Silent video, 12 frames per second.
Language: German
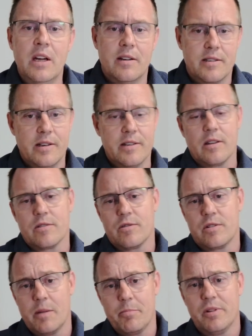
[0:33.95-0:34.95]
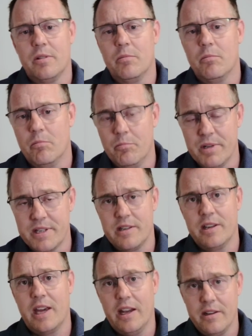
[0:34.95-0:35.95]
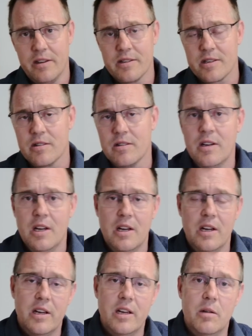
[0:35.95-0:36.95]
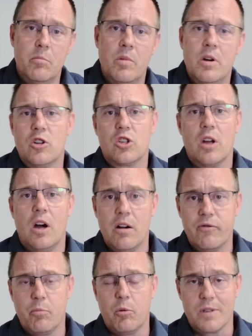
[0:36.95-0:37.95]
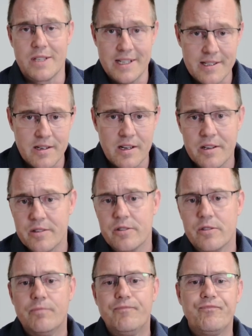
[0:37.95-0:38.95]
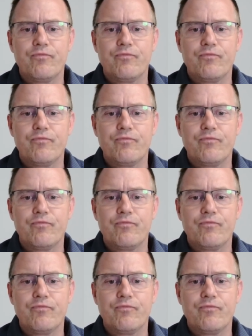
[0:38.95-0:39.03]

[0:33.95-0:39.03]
Das heißt also, ich habe ein bisschen Kenntnisse im Strafprozessrecht,